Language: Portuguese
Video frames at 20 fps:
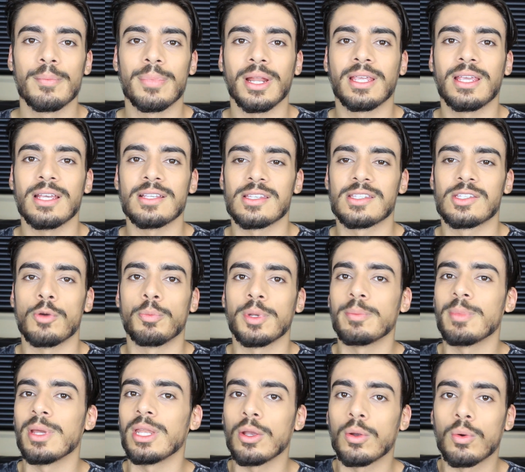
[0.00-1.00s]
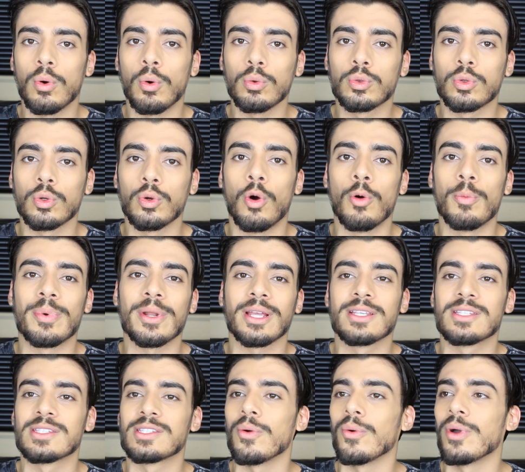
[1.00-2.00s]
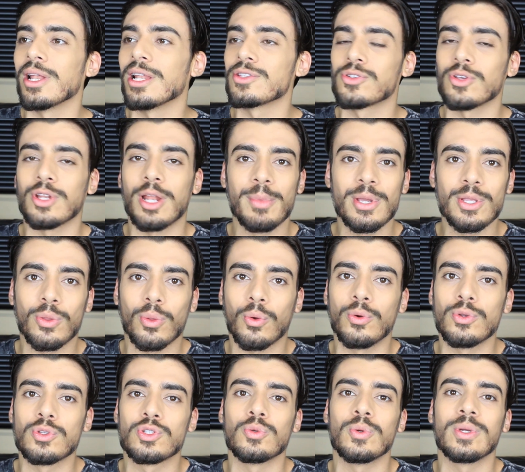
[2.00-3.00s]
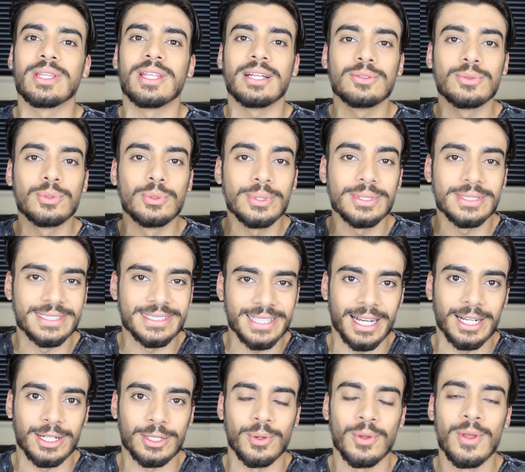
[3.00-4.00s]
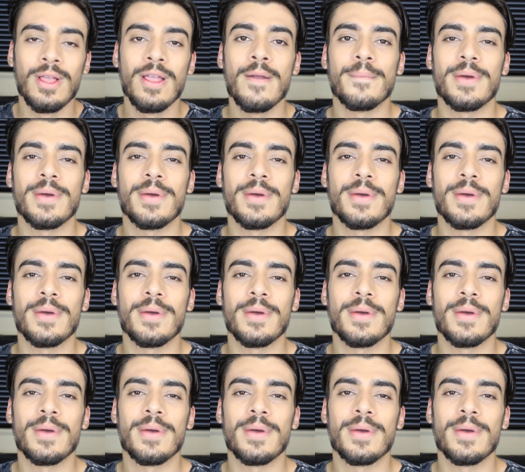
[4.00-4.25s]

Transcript: para que esse seu primeiro encontro ou para que seu relacionamento continue dando certo.